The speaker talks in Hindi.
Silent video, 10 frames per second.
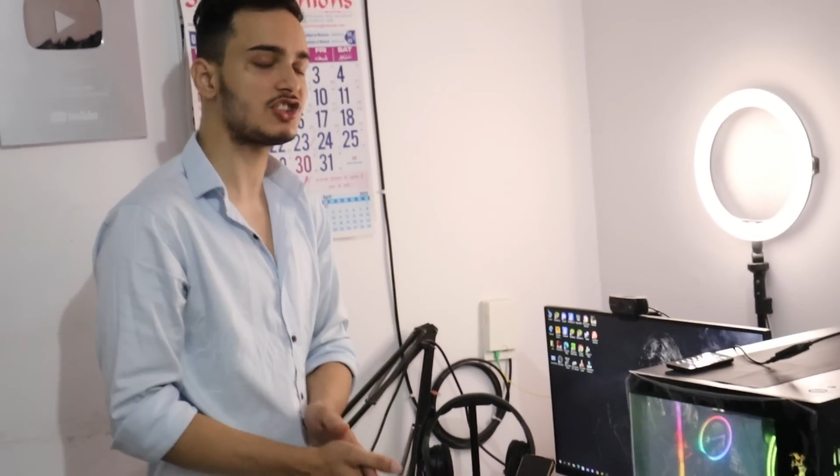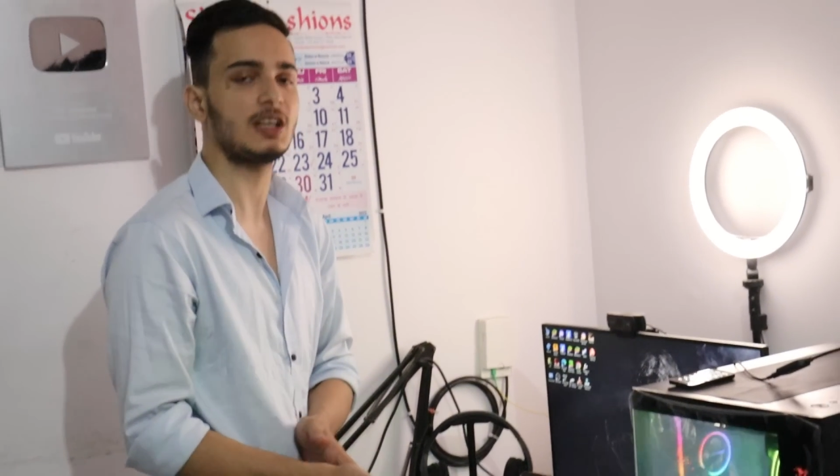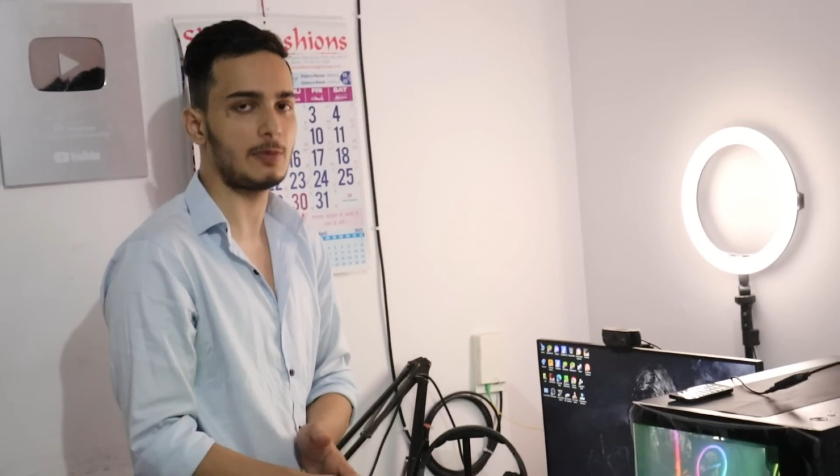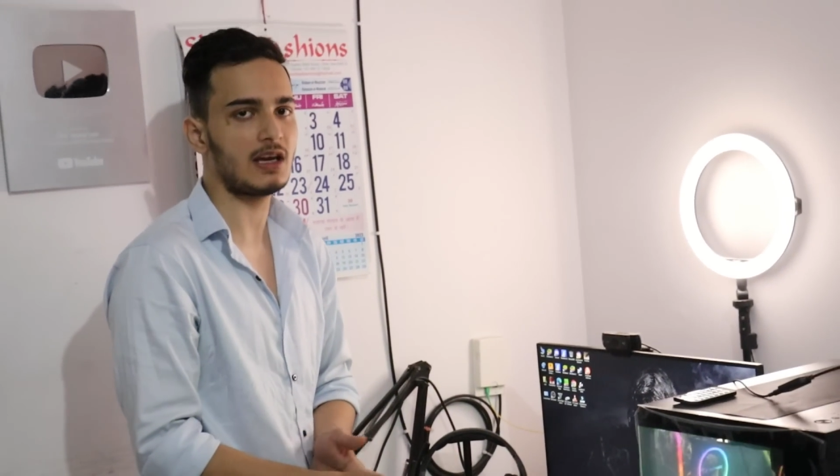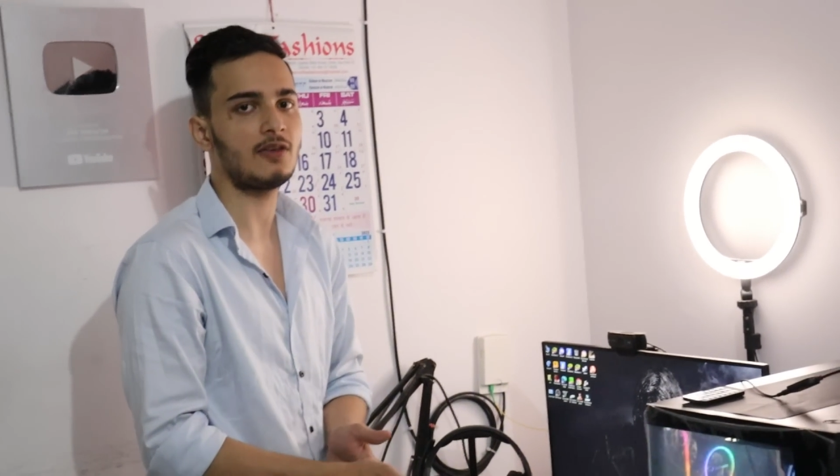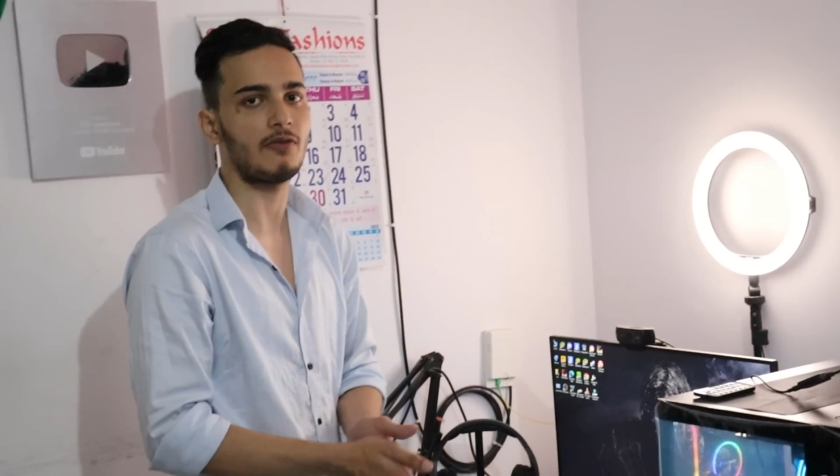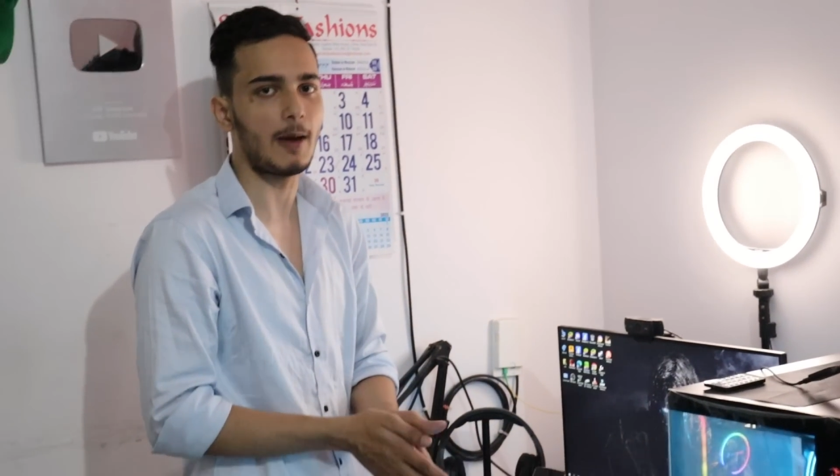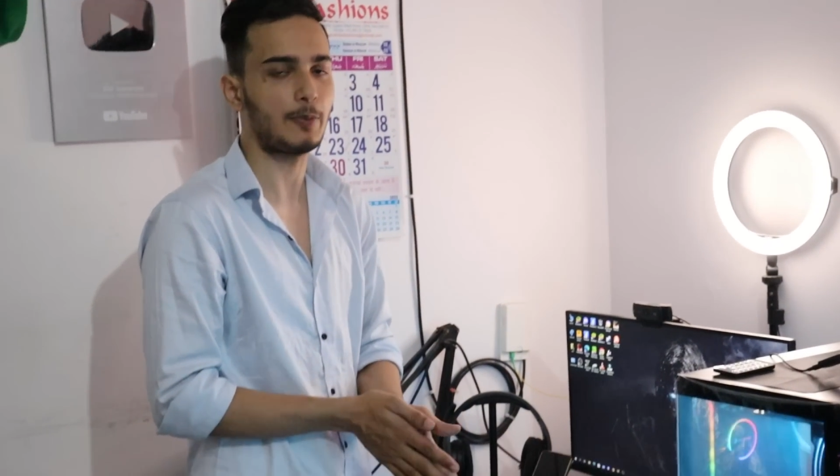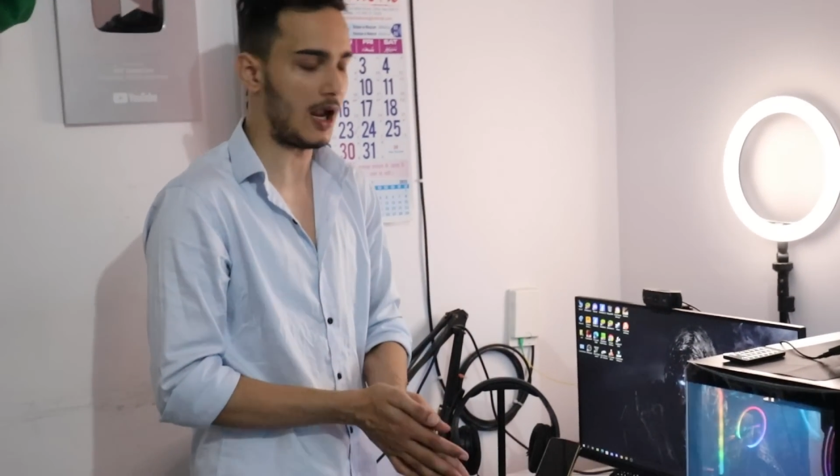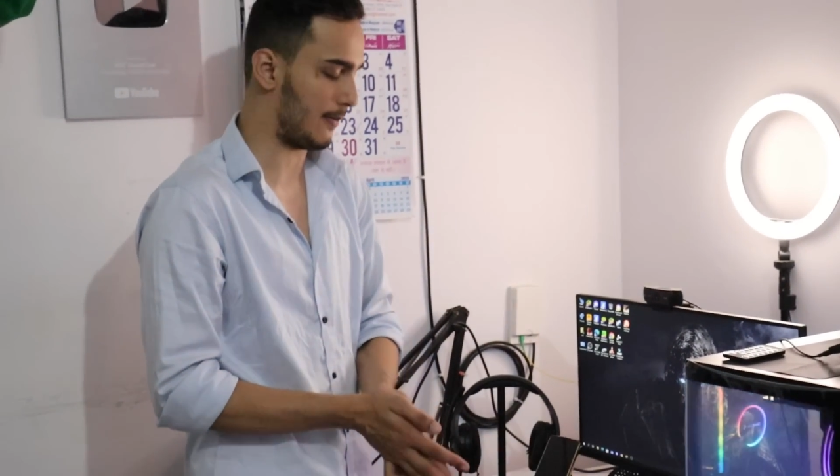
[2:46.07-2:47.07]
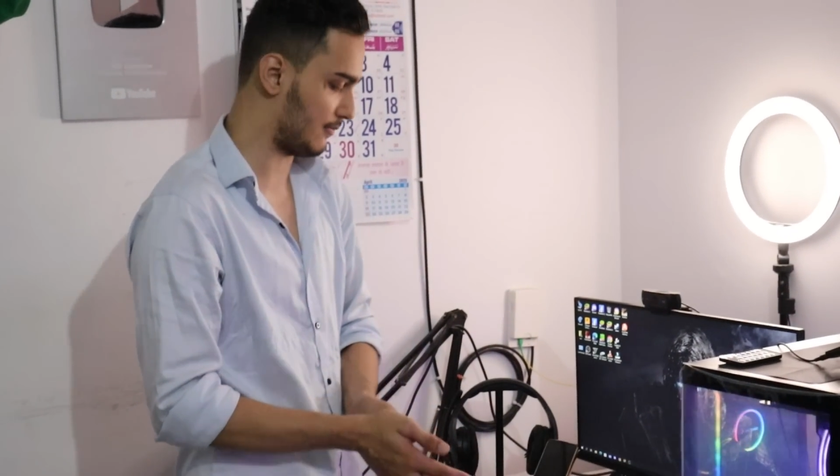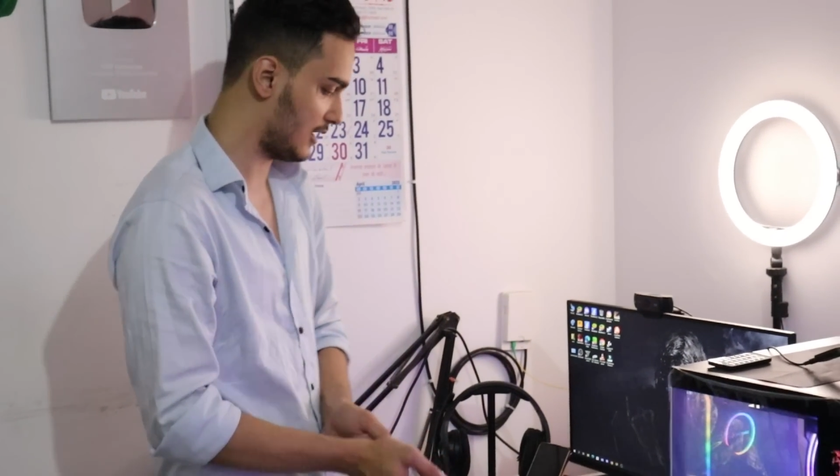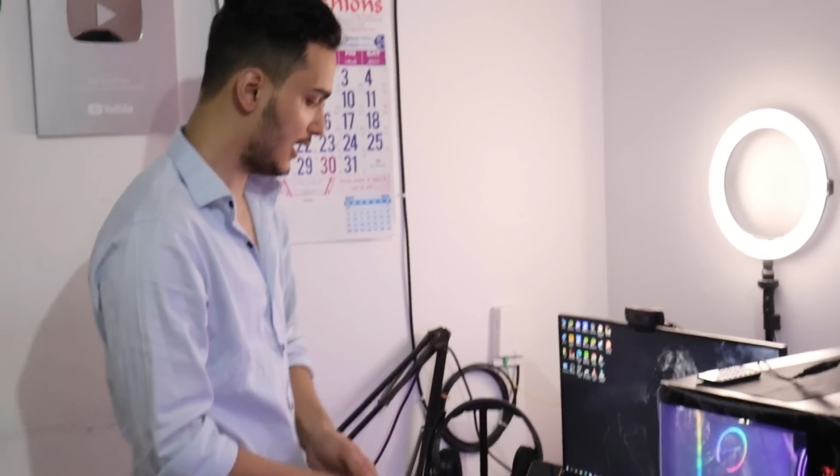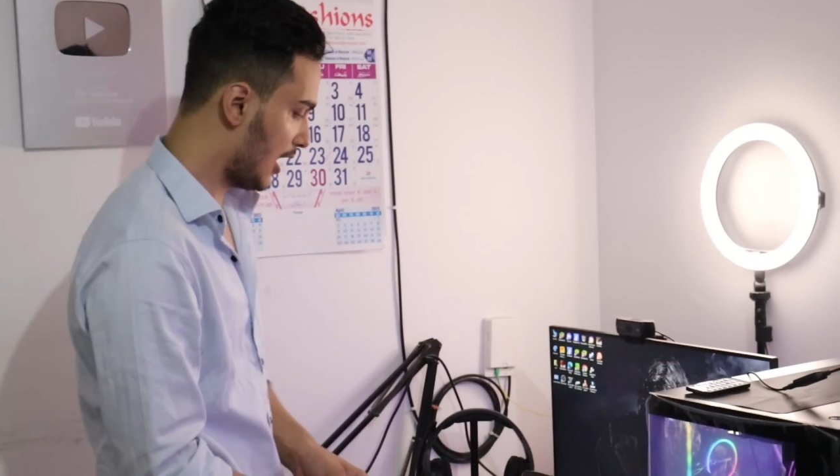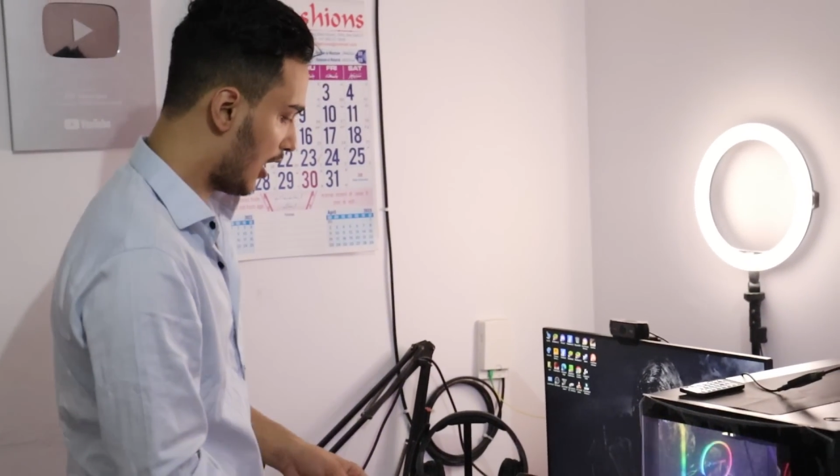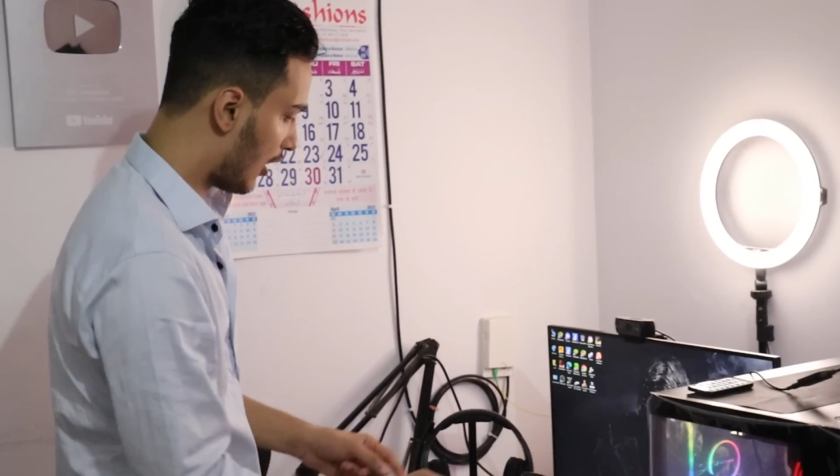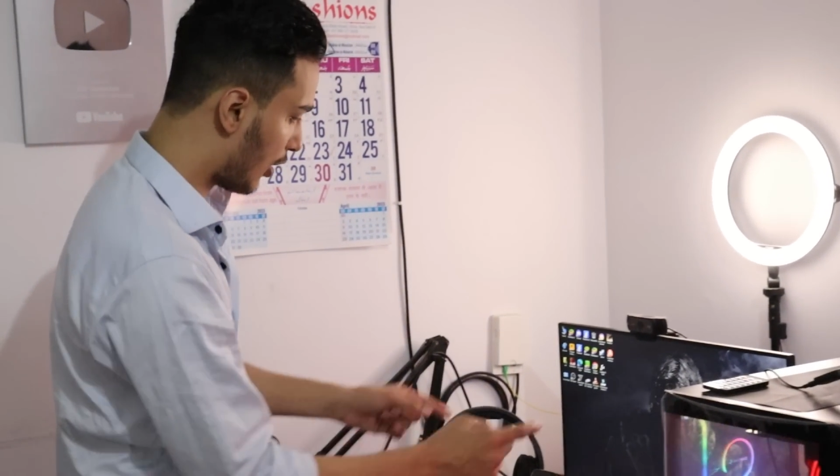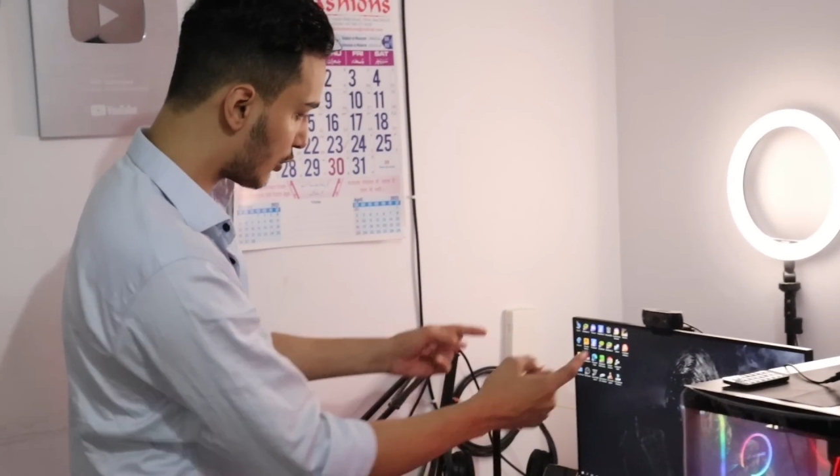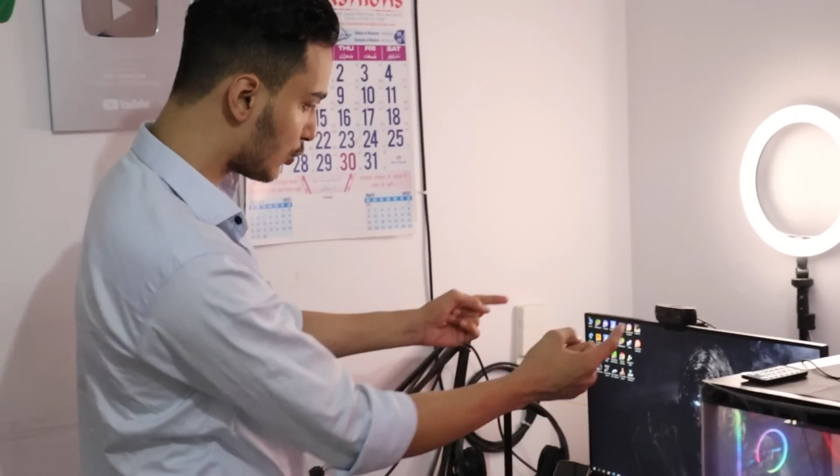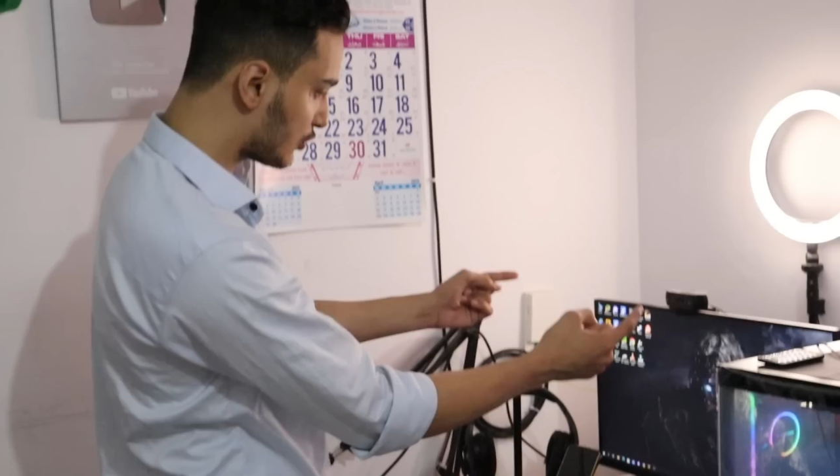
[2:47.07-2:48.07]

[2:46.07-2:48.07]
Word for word: स्ट्रीमिंग वेब और